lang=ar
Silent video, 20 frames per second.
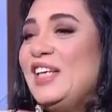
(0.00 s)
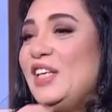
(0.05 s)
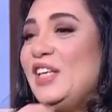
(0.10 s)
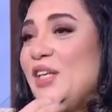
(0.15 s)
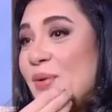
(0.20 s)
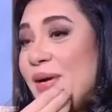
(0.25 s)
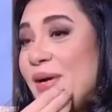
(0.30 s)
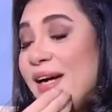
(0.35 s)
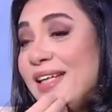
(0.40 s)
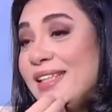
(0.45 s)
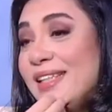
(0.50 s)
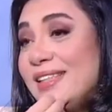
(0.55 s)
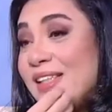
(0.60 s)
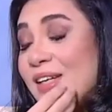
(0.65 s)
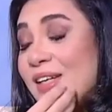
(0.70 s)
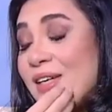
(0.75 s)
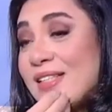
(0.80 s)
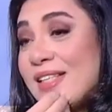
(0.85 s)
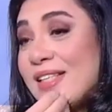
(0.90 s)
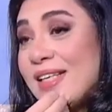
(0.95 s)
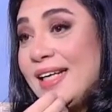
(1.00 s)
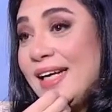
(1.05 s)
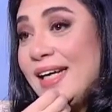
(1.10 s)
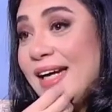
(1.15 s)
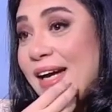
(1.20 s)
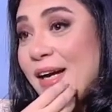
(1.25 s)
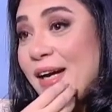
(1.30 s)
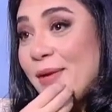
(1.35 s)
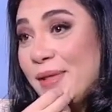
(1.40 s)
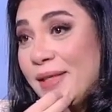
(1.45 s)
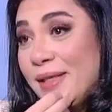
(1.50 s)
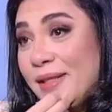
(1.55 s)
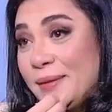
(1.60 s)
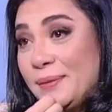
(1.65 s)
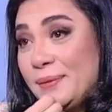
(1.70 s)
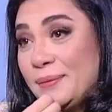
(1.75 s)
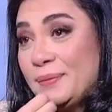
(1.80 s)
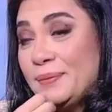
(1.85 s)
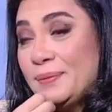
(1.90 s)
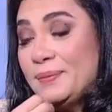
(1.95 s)
تاني واحد يحذر الحمل
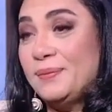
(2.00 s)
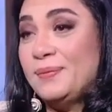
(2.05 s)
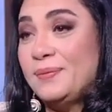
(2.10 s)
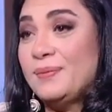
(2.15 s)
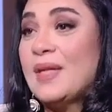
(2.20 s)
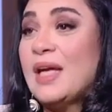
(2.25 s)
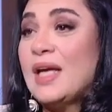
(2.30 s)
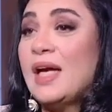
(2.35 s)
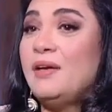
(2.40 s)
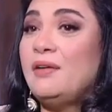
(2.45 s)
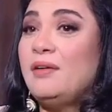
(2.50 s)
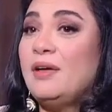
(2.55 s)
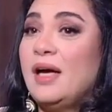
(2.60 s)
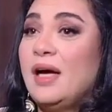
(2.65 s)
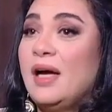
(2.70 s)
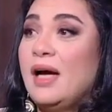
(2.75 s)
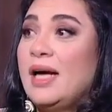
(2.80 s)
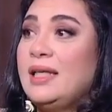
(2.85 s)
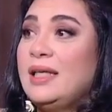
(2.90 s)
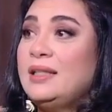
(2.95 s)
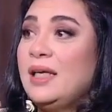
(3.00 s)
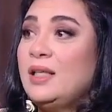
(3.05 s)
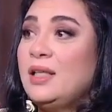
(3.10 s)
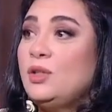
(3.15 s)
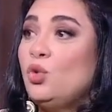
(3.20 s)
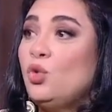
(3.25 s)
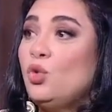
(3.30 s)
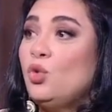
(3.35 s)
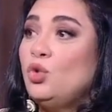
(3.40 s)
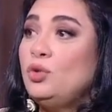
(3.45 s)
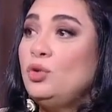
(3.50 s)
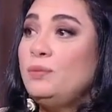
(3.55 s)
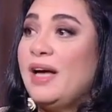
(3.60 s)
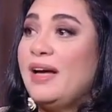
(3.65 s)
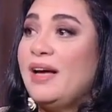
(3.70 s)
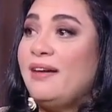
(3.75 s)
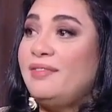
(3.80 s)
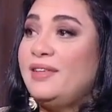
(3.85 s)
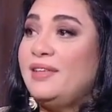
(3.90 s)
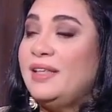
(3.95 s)
اه عندك ضغوط
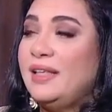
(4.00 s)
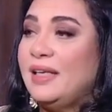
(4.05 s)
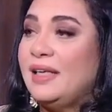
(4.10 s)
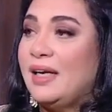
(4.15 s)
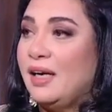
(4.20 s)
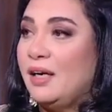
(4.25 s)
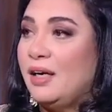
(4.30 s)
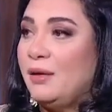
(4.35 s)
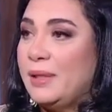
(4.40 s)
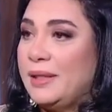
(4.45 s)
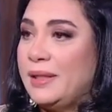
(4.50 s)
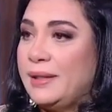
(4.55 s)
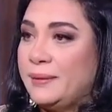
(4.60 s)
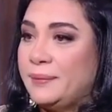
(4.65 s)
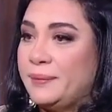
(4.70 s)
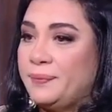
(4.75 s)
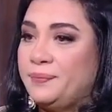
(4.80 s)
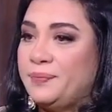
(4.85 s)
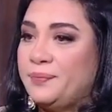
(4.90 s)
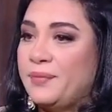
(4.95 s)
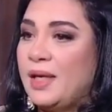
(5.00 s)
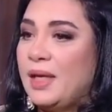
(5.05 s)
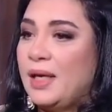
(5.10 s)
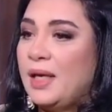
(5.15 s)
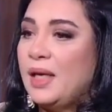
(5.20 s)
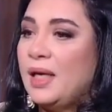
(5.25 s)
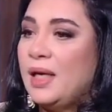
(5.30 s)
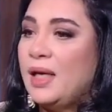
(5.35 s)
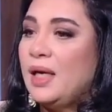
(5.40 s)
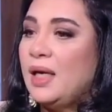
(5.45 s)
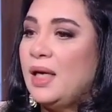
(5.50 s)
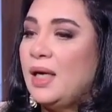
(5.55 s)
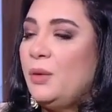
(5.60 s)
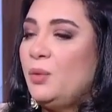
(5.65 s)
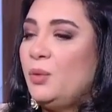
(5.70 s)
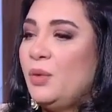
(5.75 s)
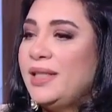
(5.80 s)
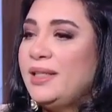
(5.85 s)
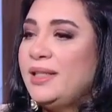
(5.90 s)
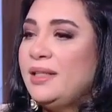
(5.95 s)
بقى في ايه يا حمل
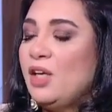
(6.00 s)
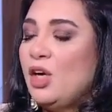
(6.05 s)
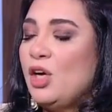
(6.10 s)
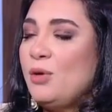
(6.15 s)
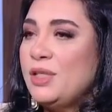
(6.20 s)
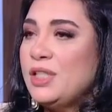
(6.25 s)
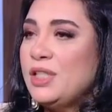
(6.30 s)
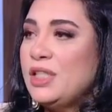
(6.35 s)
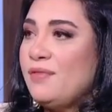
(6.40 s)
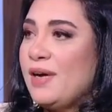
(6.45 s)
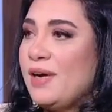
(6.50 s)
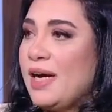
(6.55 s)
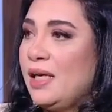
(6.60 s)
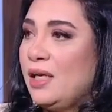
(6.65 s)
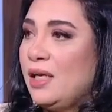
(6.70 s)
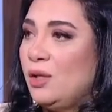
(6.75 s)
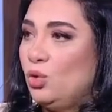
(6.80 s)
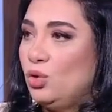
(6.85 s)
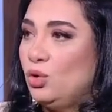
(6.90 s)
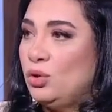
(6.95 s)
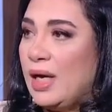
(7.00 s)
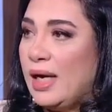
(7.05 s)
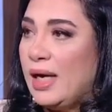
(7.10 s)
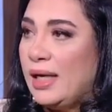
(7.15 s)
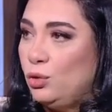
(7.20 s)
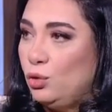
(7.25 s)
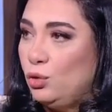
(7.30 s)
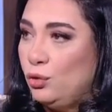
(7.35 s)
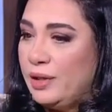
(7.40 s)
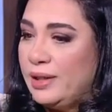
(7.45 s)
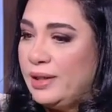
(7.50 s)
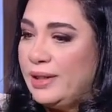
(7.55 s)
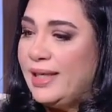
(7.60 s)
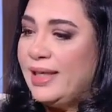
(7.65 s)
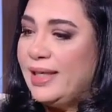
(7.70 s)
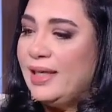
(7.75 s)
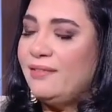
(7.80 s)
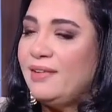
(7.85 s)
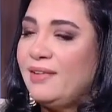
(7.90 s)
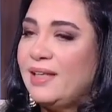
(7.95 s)
ولاده القمر دي في اعلى نقطه عنده في
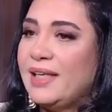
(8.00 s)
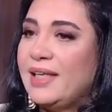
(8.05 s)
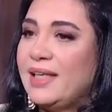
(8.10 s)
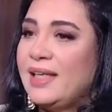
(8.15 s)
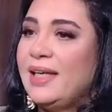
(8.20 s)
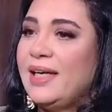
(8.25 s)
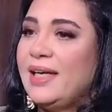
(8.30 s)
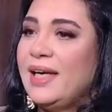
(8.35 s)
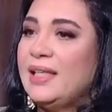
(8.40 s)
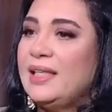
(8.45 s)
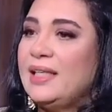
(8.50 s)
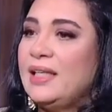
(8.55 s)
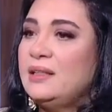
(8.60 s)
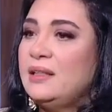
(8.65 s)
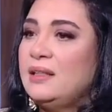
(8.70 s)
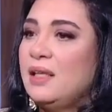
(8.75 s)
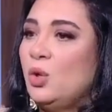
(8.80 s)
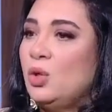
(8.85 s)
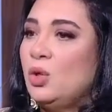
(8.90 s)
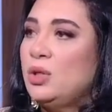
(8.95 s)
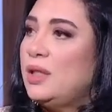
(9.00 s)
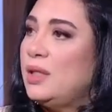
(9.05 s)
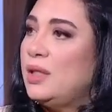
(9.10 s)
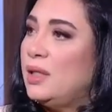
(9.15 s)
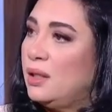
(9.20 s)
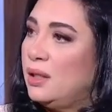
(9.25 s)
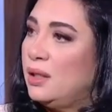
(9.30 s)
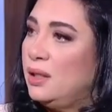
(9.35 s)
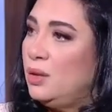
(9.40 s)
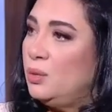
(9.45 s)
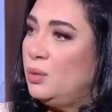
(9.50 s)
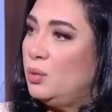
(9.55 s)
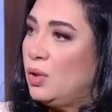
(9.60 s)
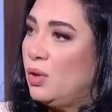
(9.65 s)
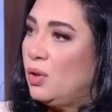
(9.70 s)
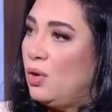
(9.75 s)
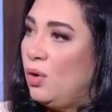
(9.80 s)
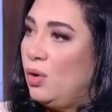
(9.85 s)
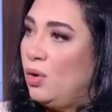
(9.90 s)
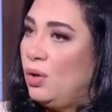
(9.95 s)
الدايره الفلكيه يعني انت عرضه للقيل
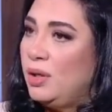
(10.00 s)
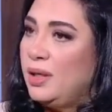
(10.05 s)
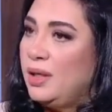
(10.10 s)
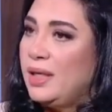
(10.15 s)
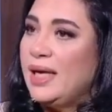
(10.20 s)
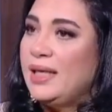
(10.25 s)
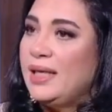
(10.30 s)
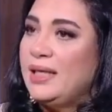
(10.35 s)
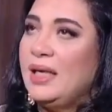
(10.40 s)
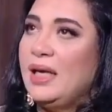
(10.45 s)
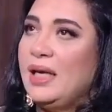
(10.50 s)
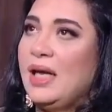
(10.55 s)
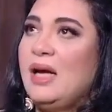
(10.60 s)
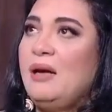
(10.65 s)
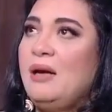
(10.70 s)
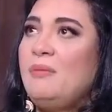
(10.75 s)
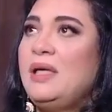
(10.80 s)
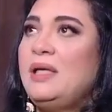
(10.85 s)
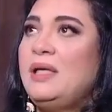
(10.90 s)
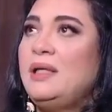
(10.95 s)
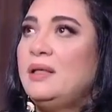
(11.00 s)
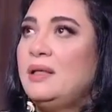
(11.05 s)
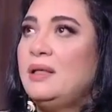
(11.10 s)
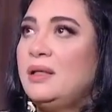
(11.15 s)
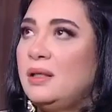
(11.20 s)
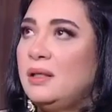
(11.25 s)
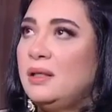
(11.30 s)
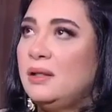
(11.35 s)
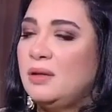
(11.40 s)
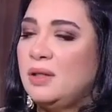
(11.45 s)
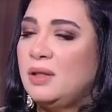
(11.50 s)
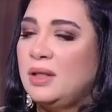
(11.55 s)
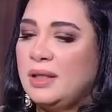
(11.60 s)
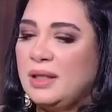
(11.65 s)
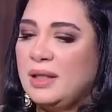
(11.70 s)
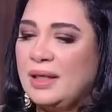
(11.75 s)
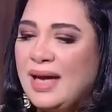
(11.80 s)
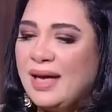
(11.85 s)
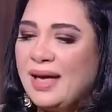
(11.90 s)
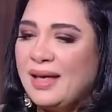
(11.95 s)
والقال يعني الحمل
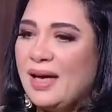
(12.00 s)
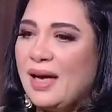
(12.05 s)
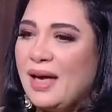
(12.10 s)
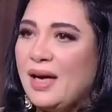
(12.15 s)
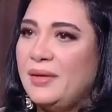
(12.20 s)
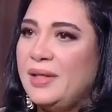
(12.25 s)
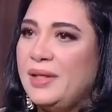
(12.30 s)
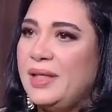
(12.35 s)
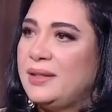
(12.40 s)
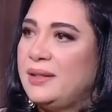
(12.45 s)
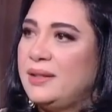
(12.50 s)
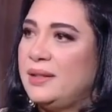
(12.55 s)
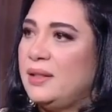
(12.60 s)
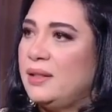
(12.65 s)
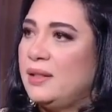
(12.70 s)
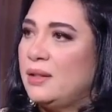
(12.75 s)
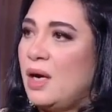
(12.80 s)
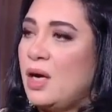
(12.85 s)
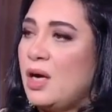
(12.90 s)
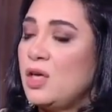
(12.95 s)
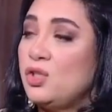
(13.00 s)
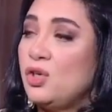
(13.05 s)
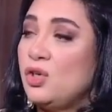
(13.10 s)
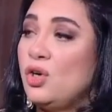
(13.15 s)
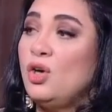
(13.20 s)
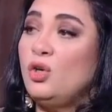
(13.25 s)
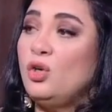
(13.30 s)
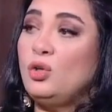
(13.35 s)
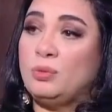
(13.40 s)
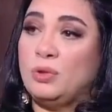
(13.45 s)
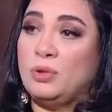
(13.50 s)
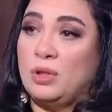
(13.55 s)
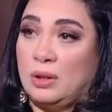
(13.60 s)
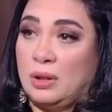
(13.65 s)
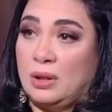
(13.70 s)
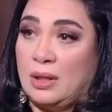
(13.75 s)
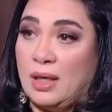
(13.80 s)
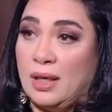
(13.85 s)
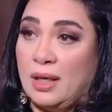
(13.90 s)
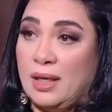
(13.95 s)
آه، راغيه حواليه كتير اسراره
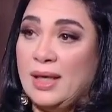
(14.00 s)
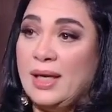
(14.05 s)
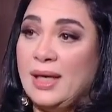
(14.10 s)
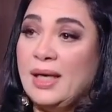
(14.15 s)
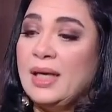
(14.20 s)
بتطلع